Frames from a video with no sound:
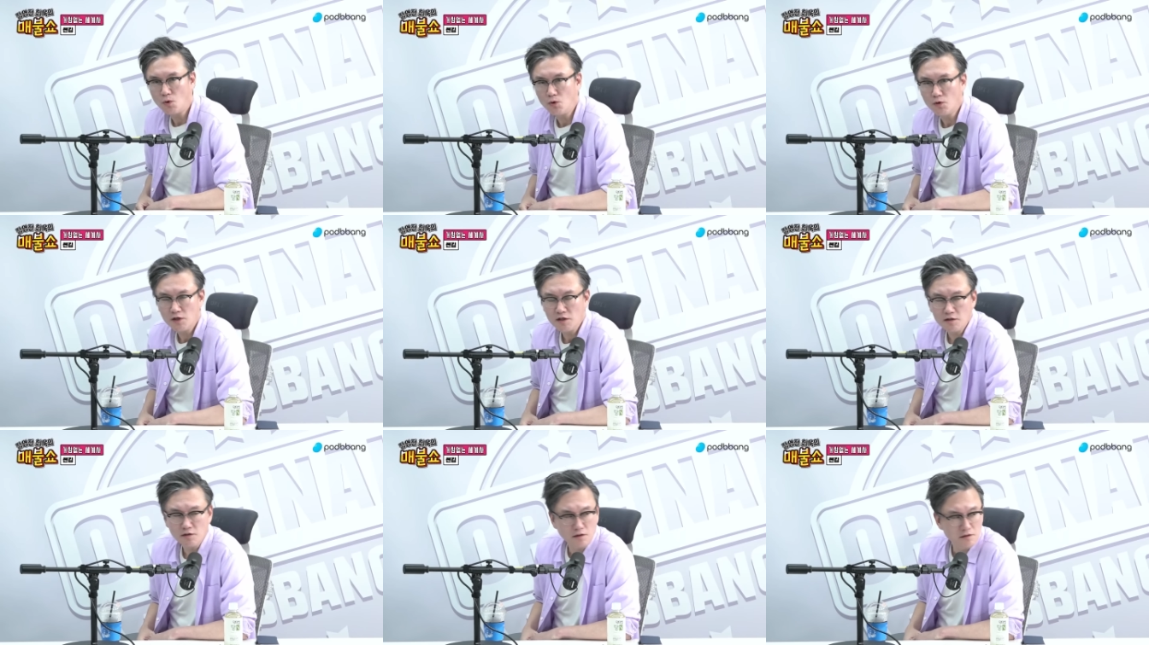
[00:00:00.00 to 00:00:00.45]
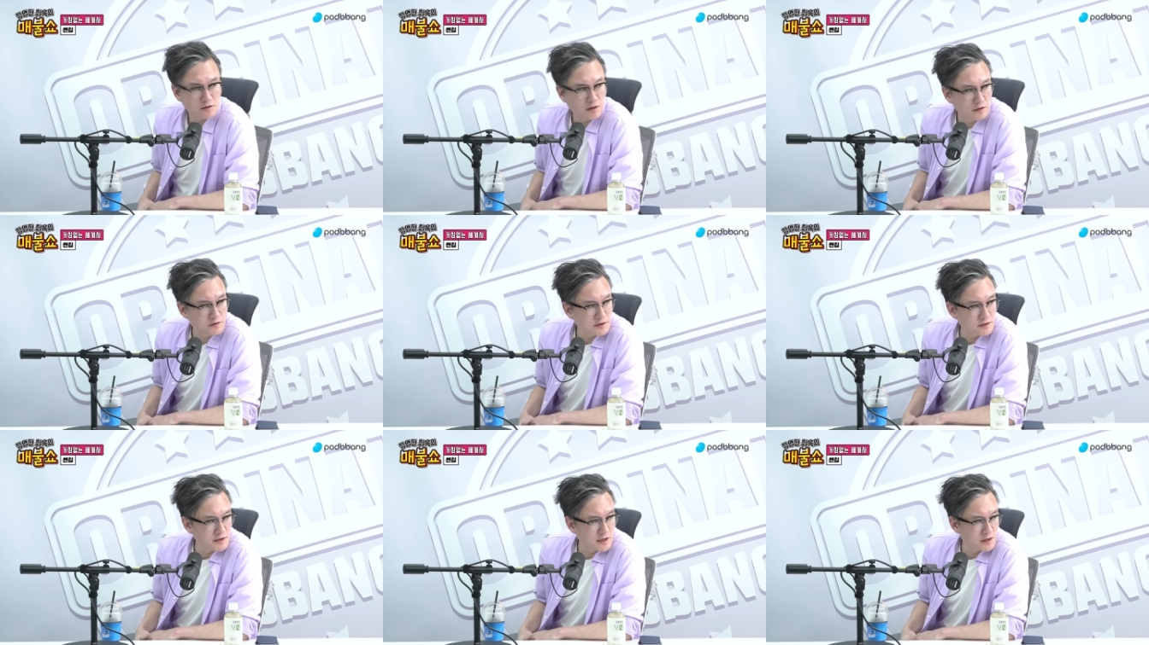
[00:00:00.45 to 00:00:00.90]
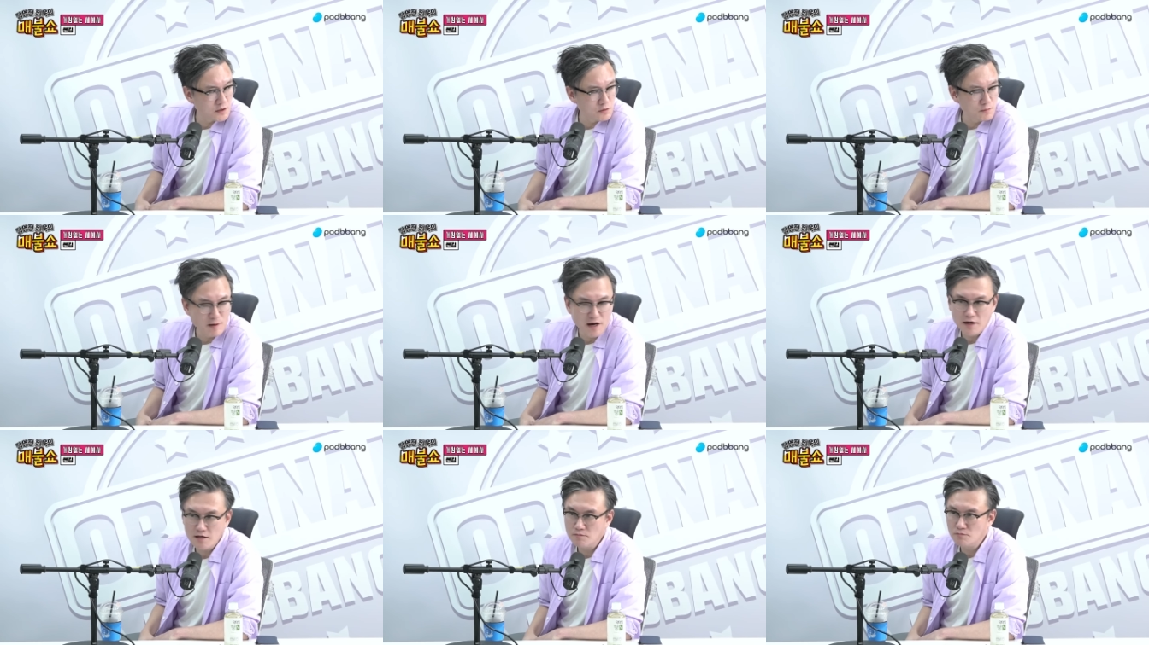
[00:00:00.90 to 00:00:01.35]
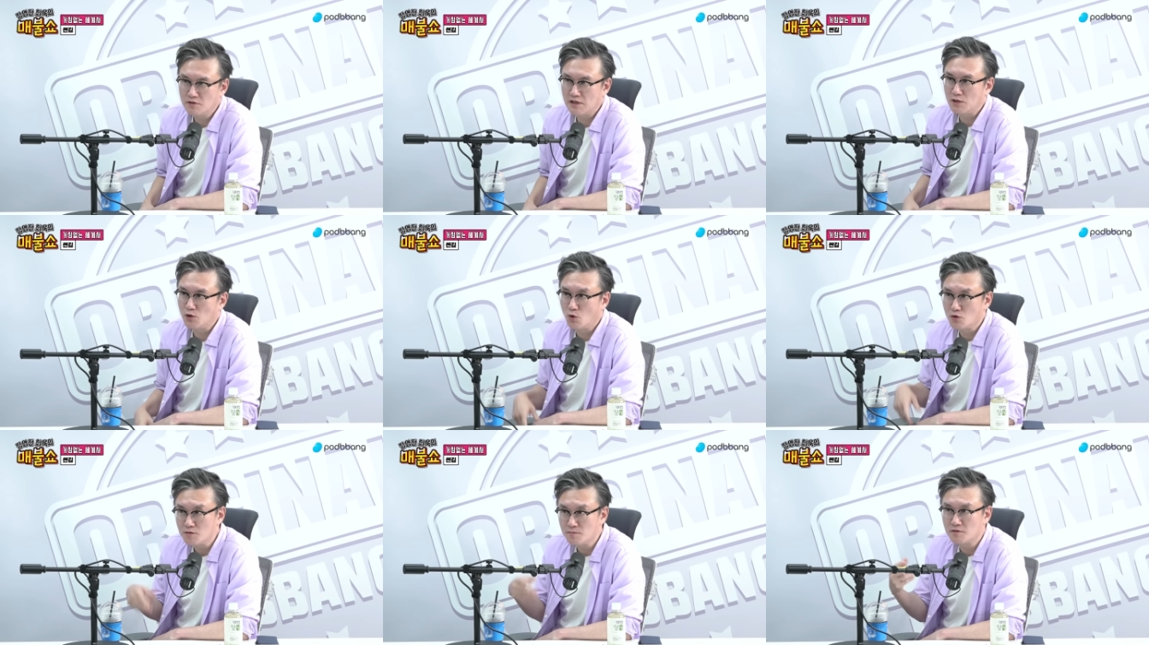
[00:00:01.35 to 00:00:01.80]
소련은 어떤 나라고 방금
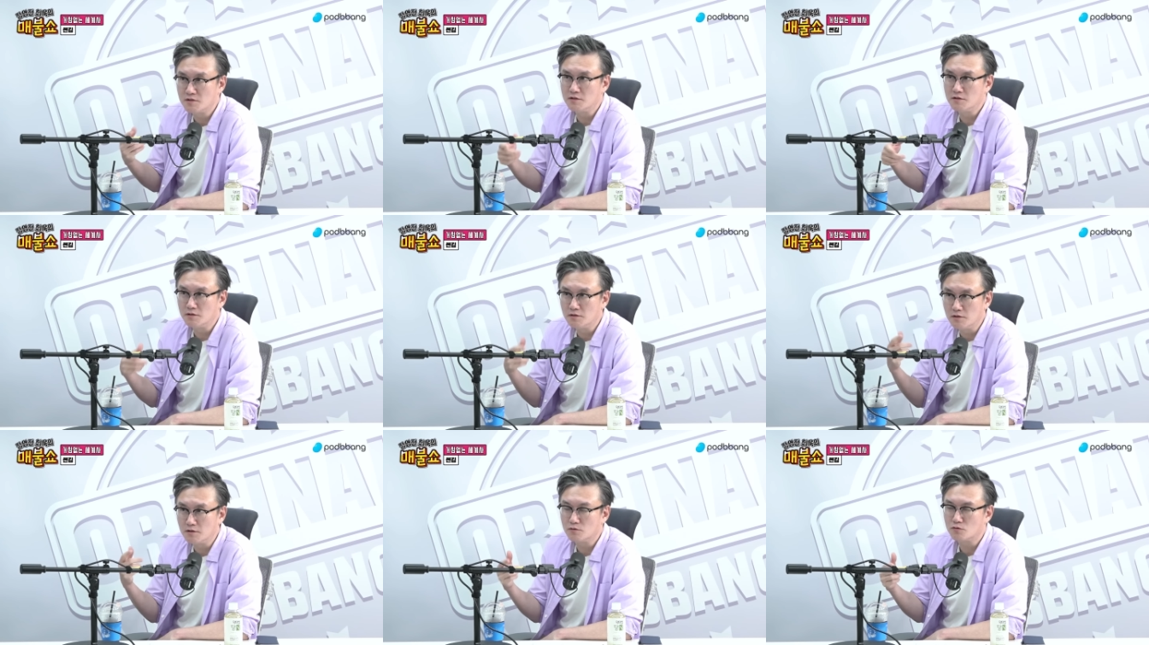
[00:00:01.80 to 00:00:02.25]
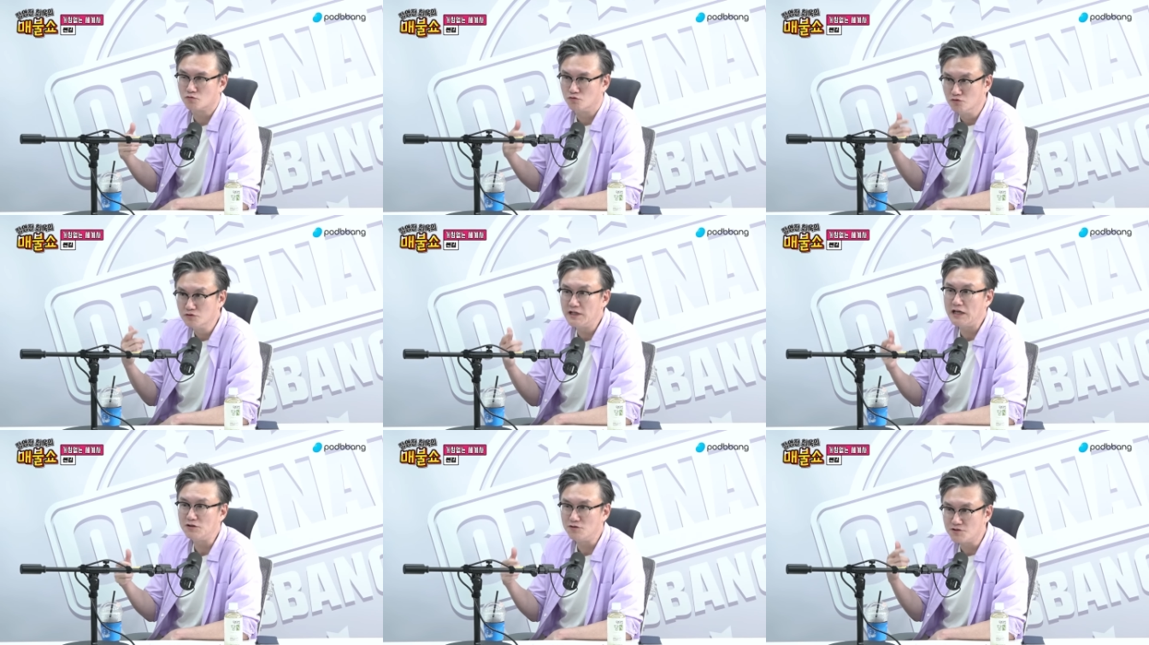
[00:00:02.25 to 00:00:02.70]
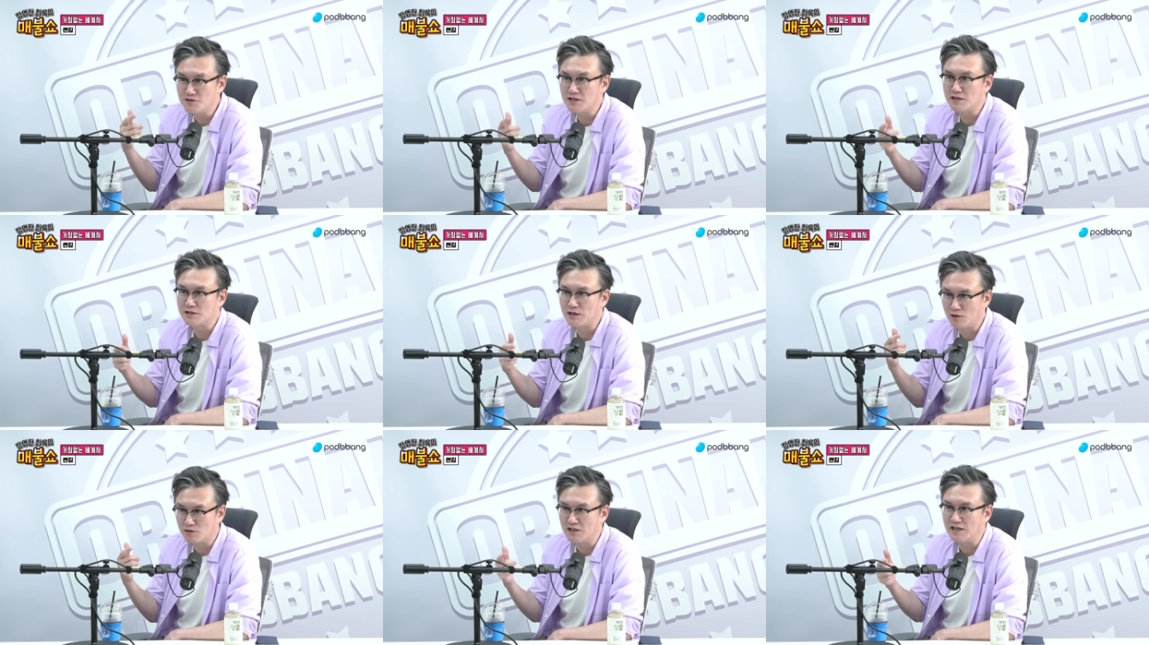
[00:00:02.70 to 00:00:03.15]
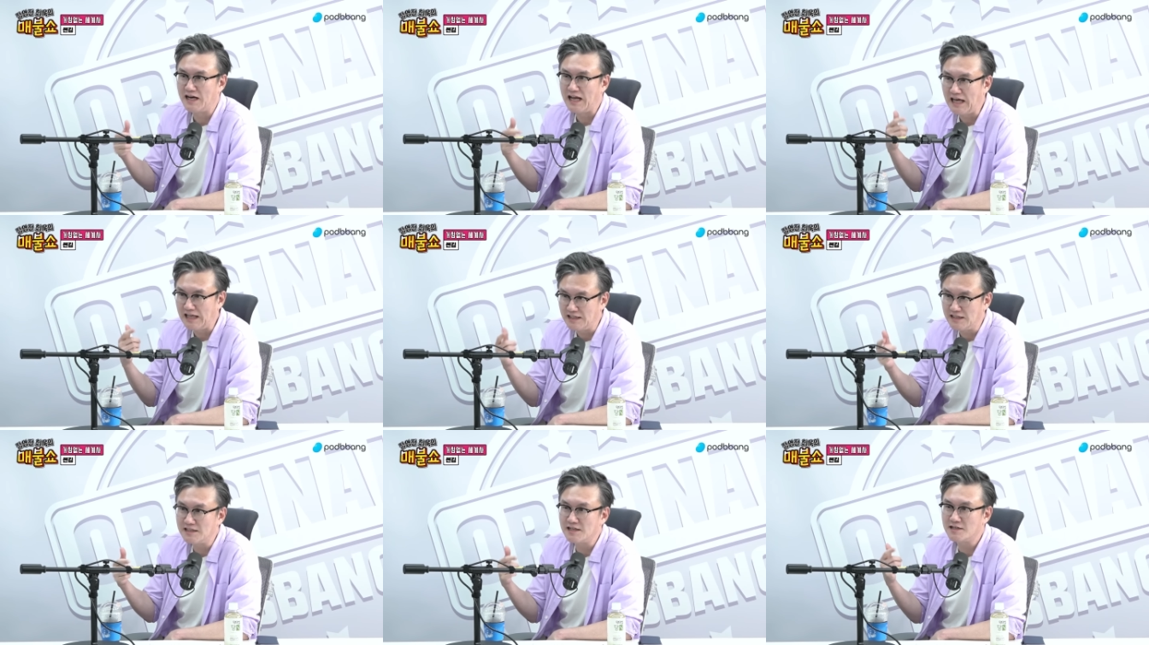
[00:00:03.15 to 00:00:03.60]
우리 요즘 그 국내 뉴스에도 나오는
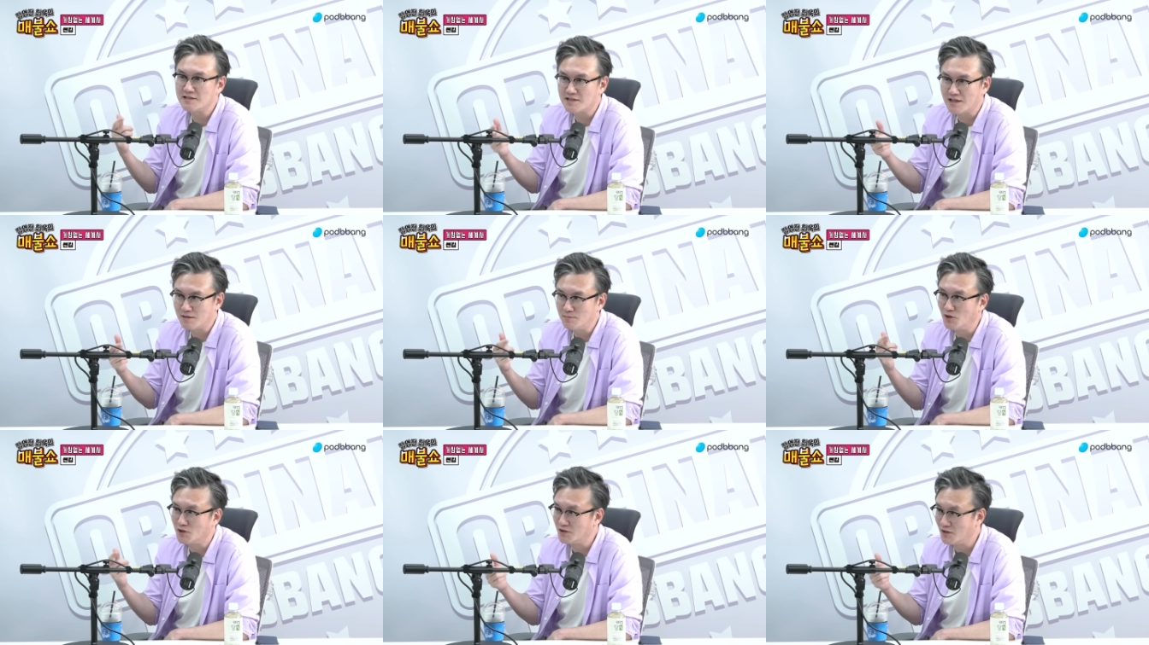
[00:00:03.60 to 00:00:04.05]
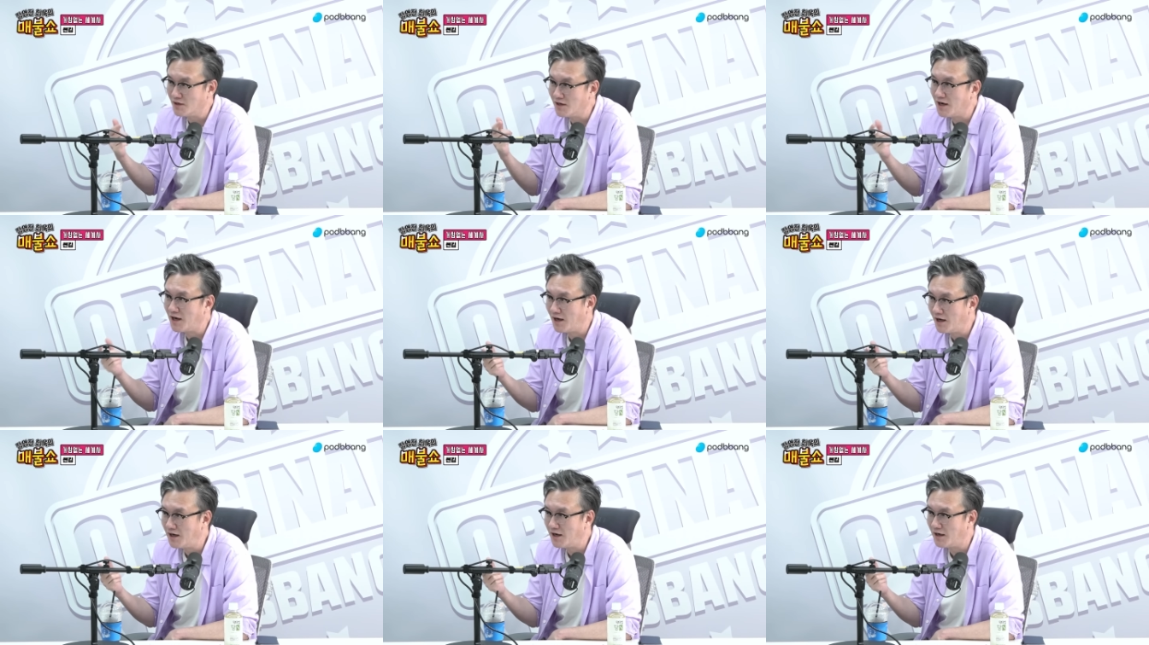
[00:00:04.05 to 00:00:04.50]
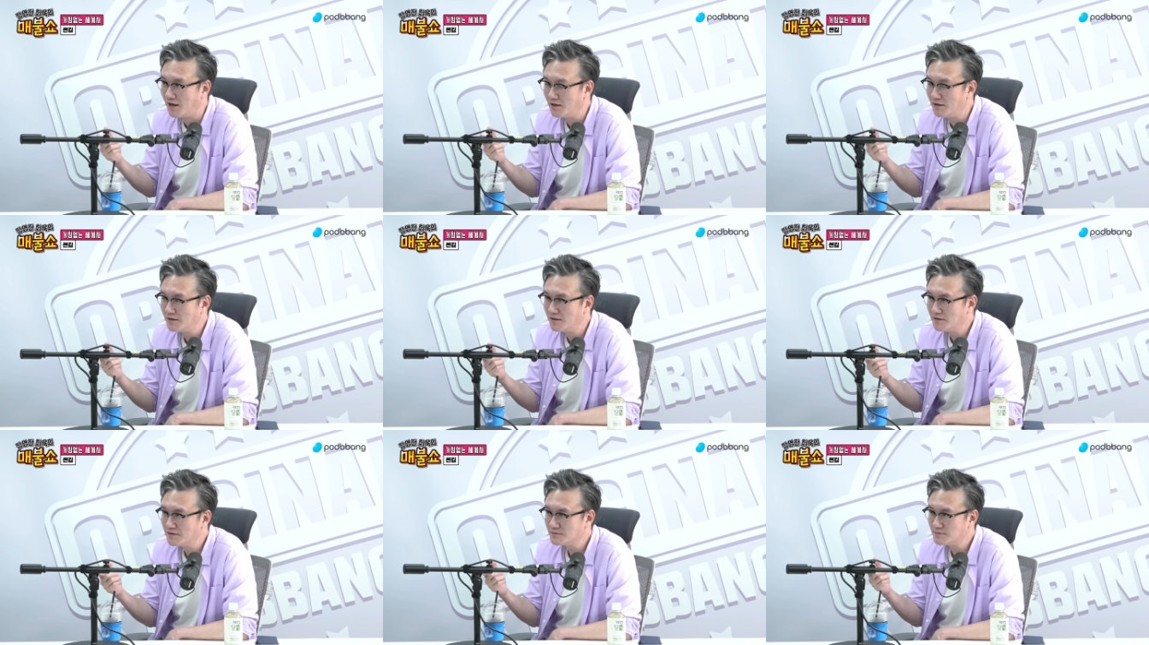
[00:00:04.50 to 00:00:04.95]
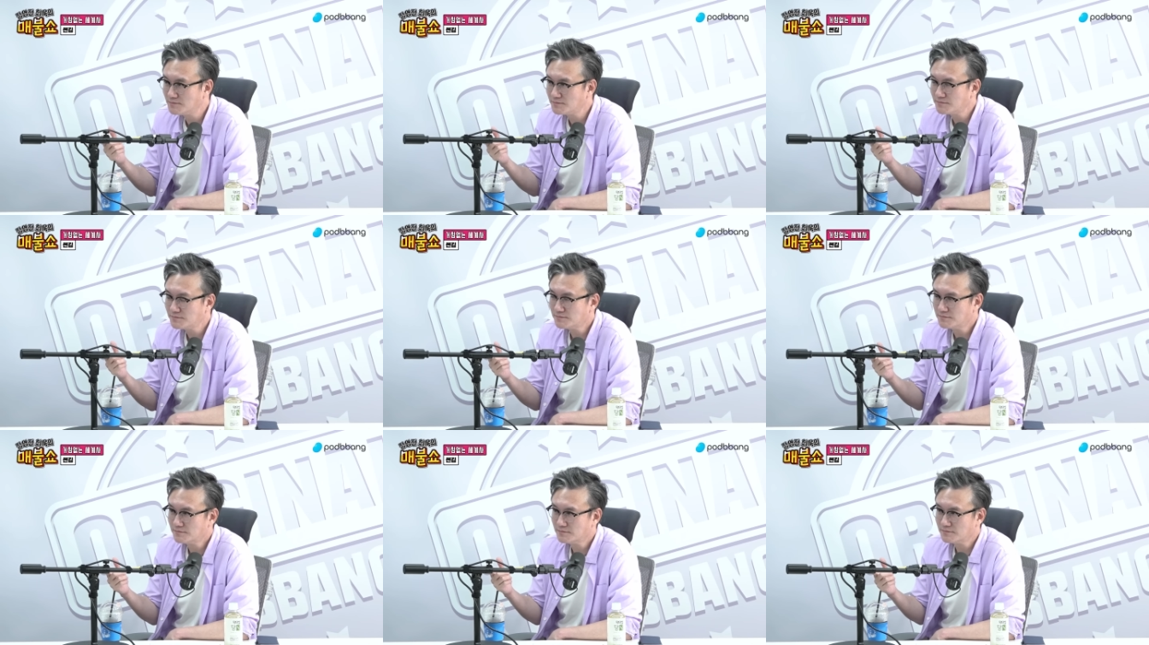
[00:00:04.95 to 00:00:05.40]
레닌이라는 사람은 어떤가? 아, 아 네.
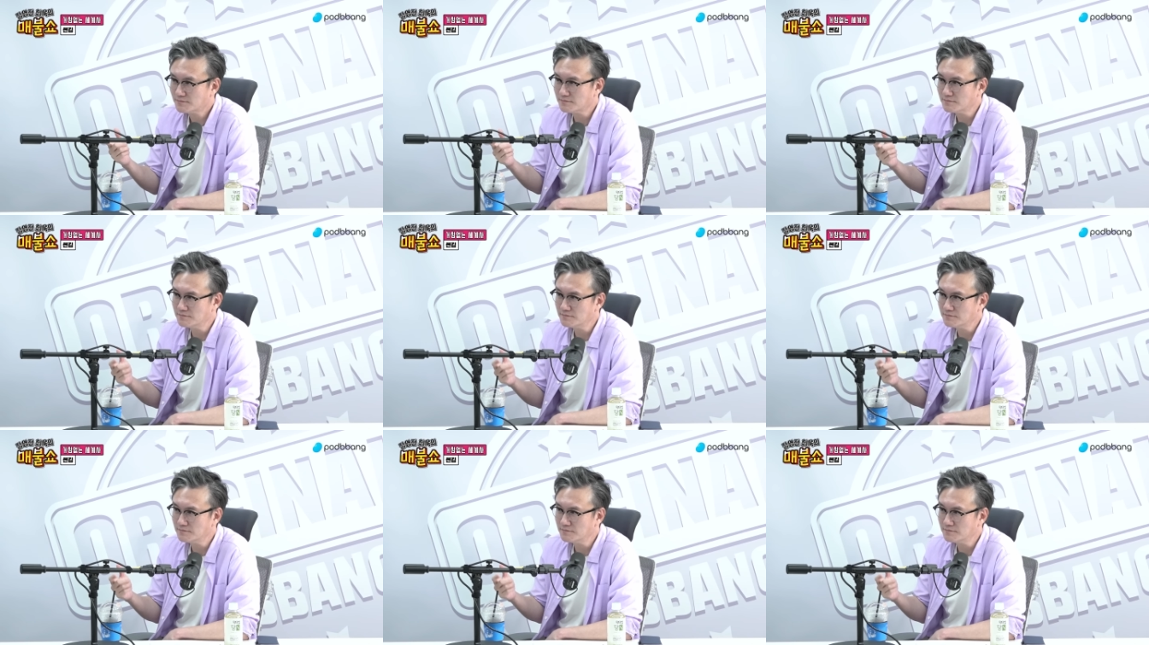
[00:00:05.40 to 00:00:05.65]
레닌 네. 얘기